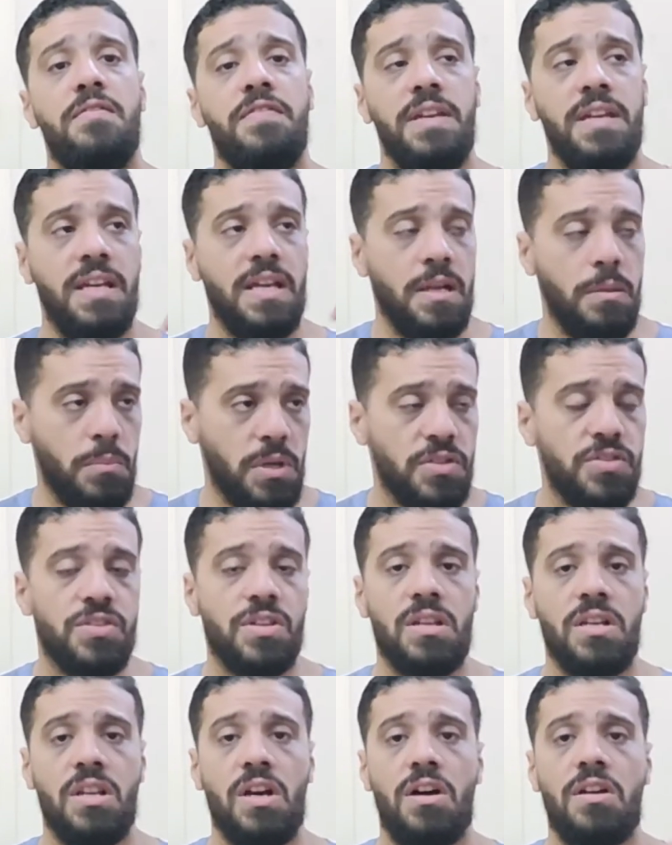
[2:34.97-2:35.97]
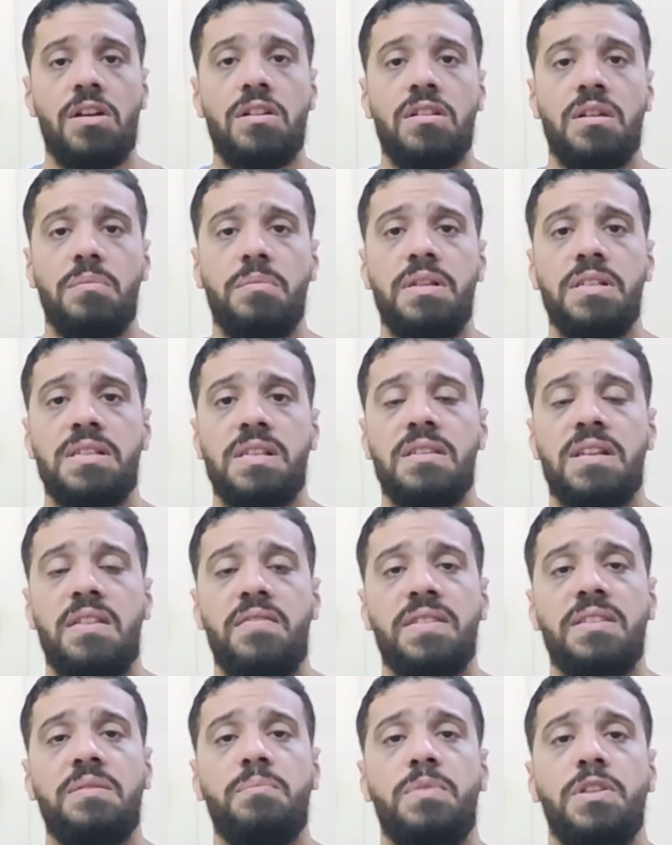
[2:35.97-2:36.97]
في المنظر اللي خرجنا بيه السنه
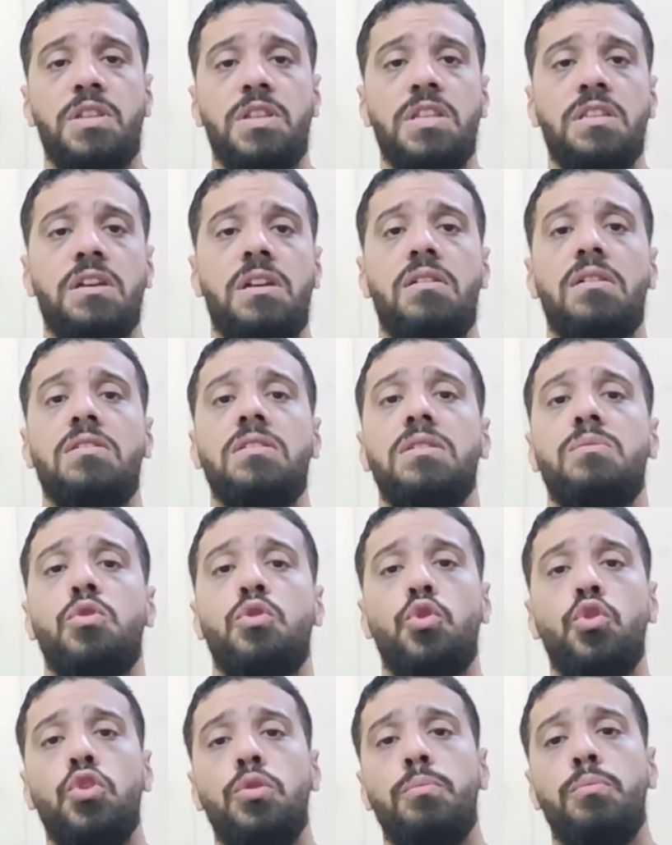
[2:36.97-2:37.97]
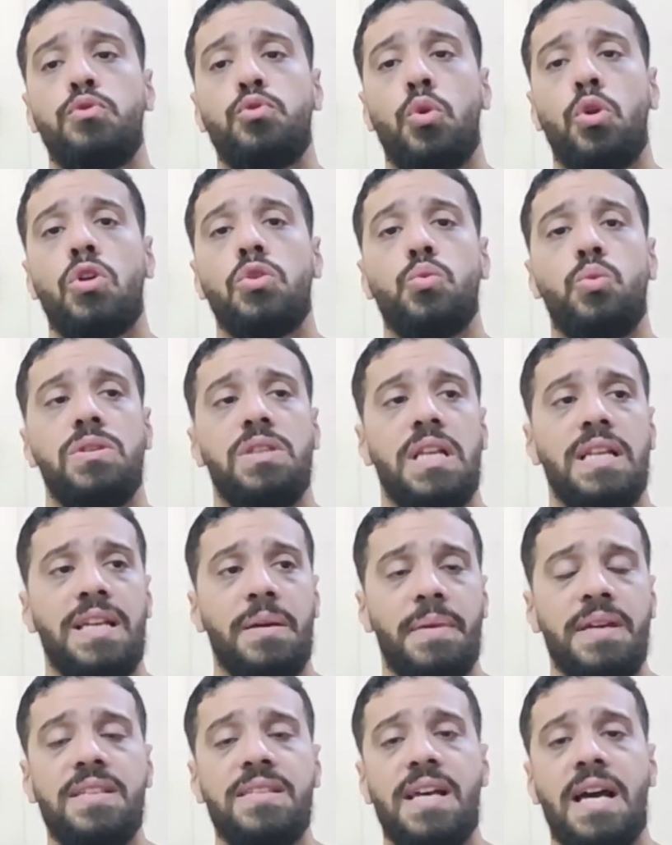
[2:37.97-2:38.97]
اللي فاتت من ان انت خرجت من كل البطولات وان
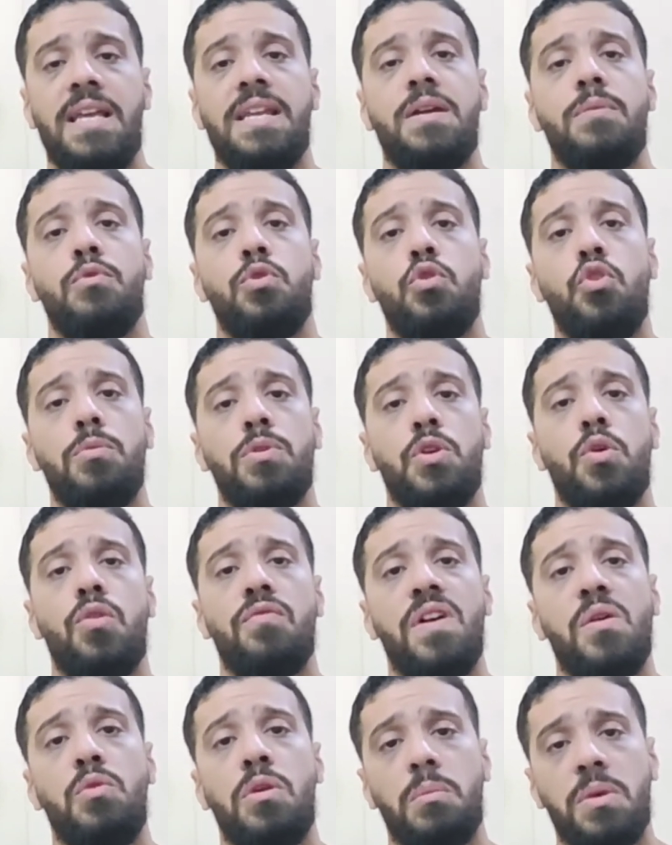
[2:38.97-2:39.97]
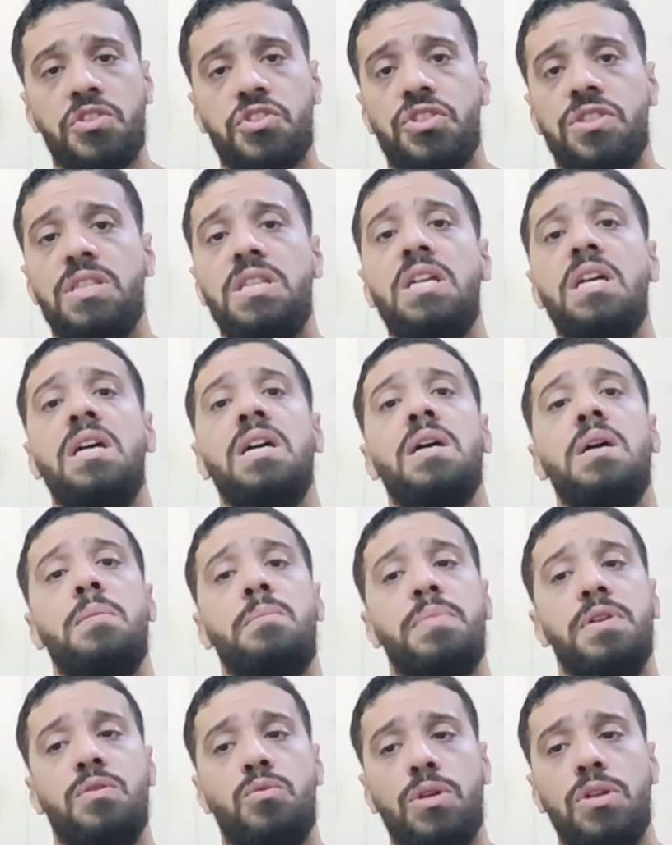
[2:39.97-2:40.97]
الجماهير زعلانه بيقول لهم ان هو في اول ماتش دي
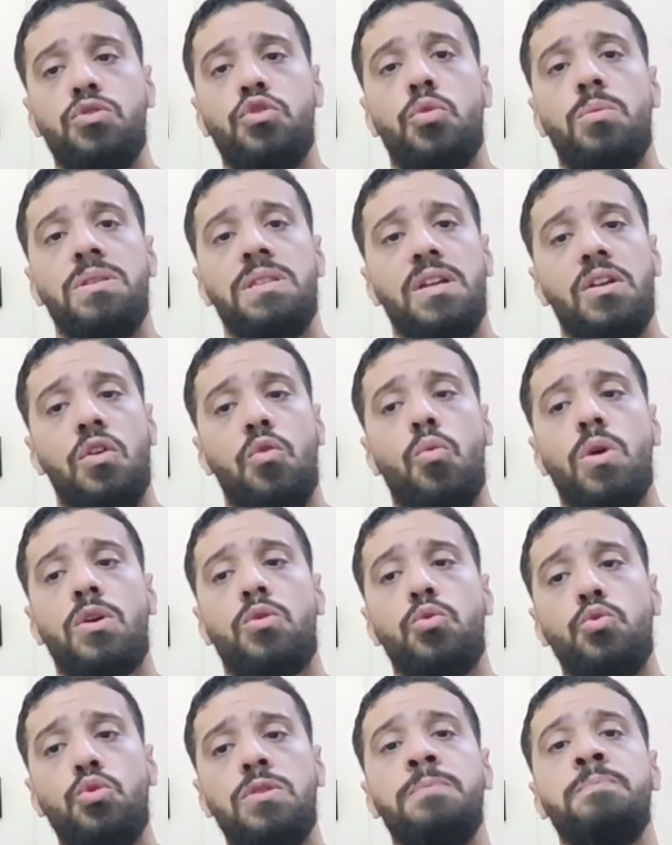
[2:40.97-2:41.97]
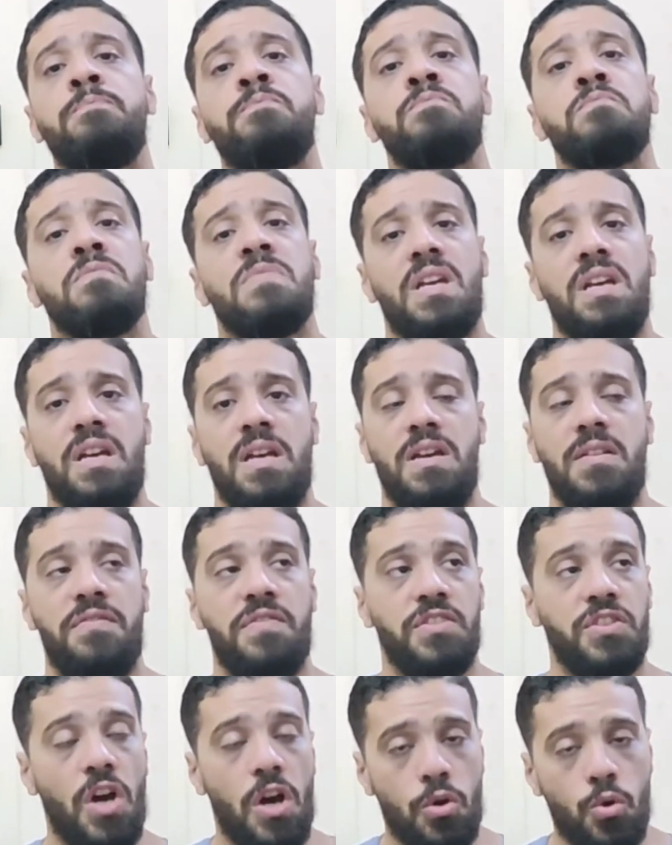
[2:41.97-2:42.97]
بيوعدهم ان هو يكون آه،
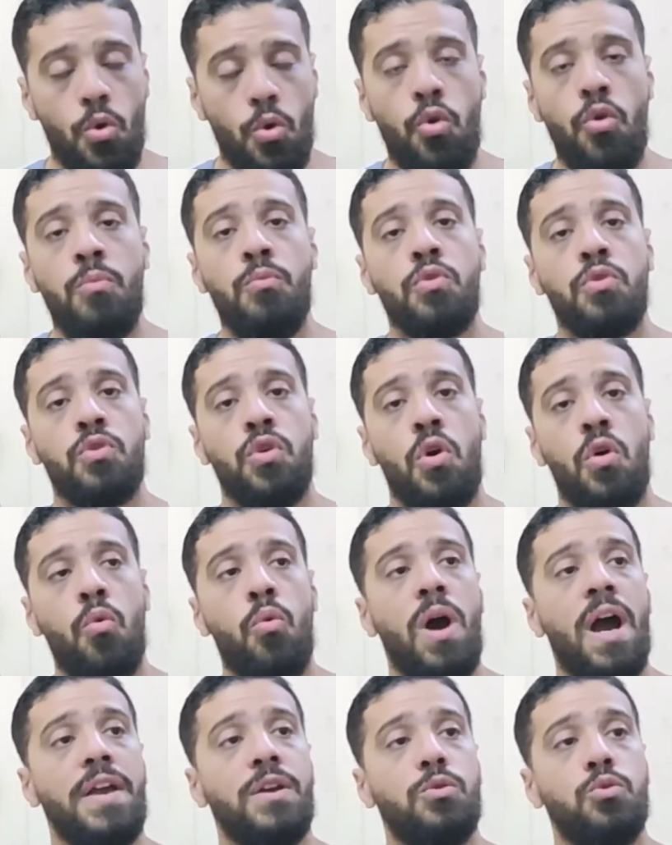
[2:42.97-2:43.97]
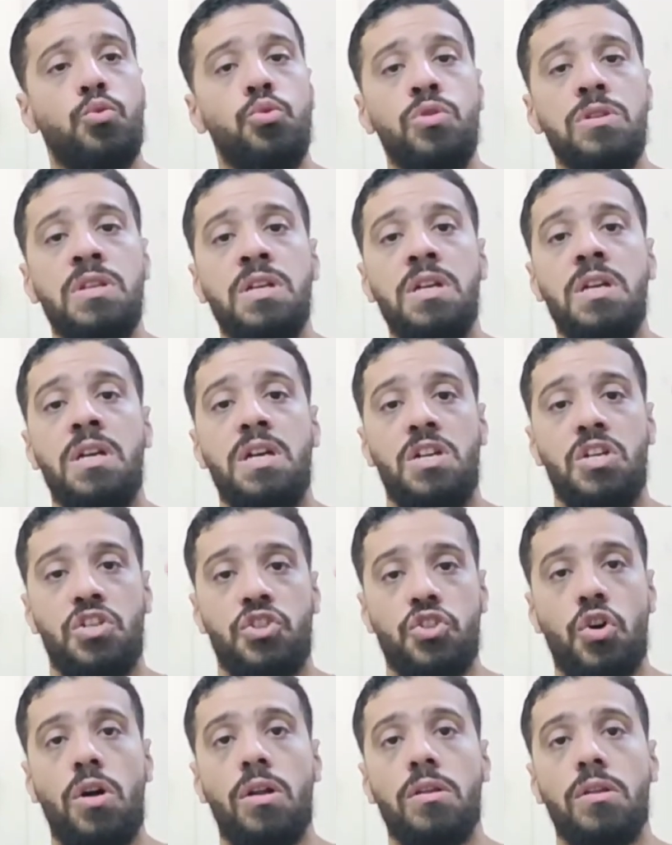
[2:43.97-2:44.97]
في ظهرهم وان هو هيكون ان
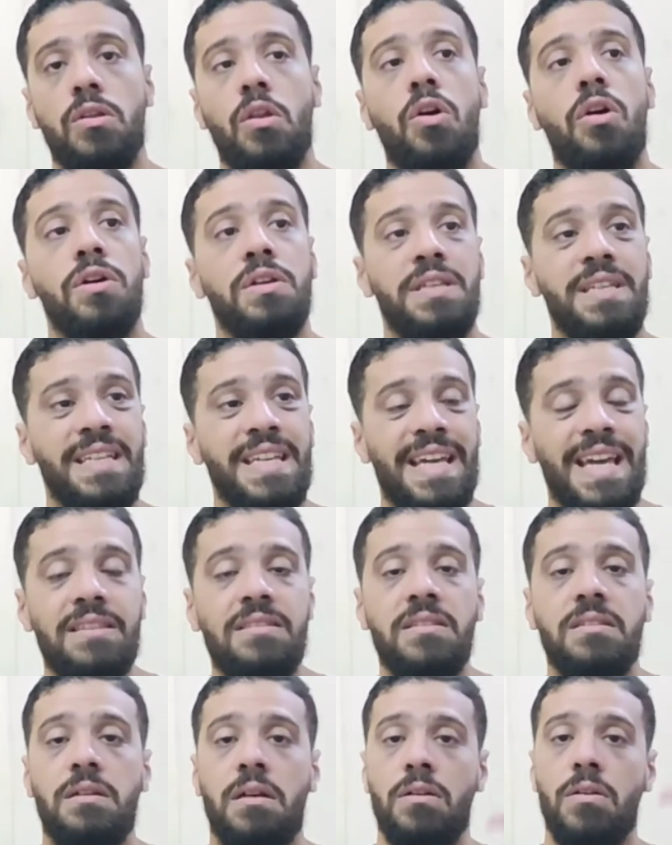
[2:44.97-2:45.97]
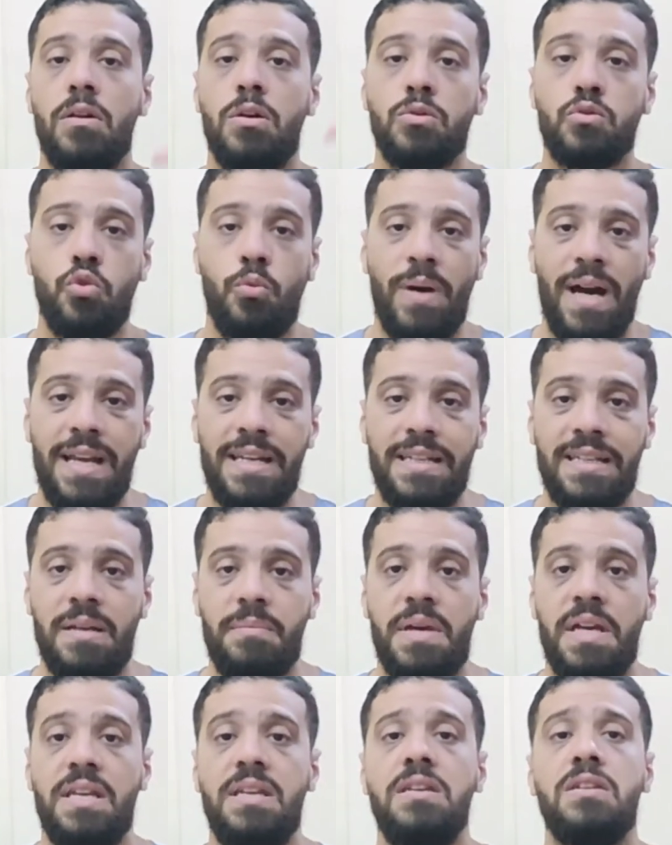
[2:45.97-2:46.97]
شاء الله يجدد علاقته مع
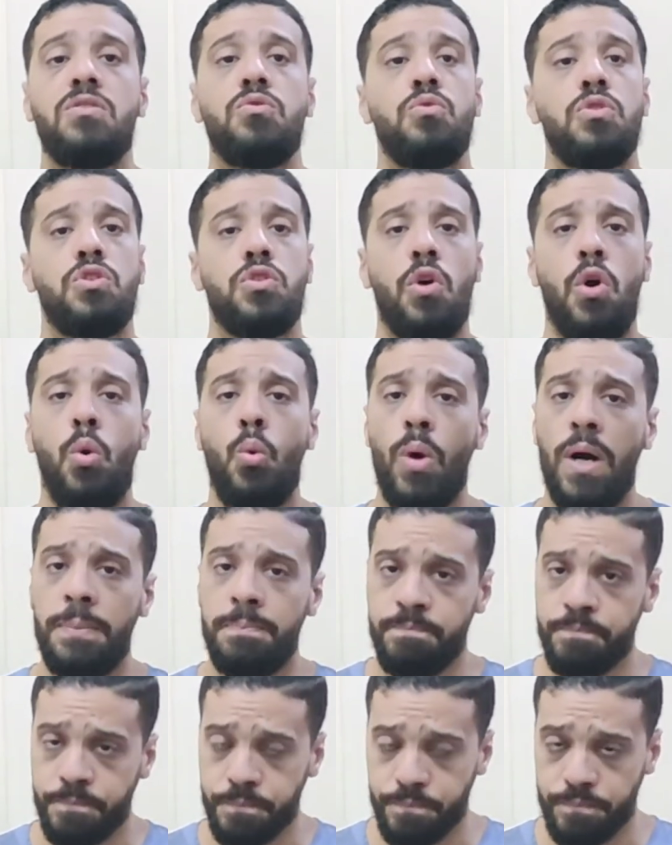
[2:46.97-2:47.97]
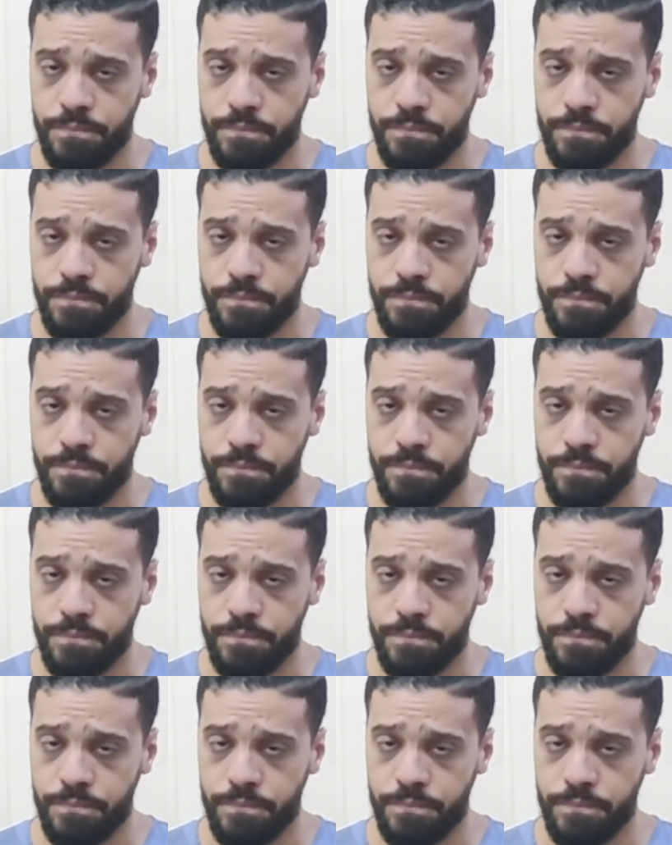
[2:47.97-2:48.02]
الجماهير وان هو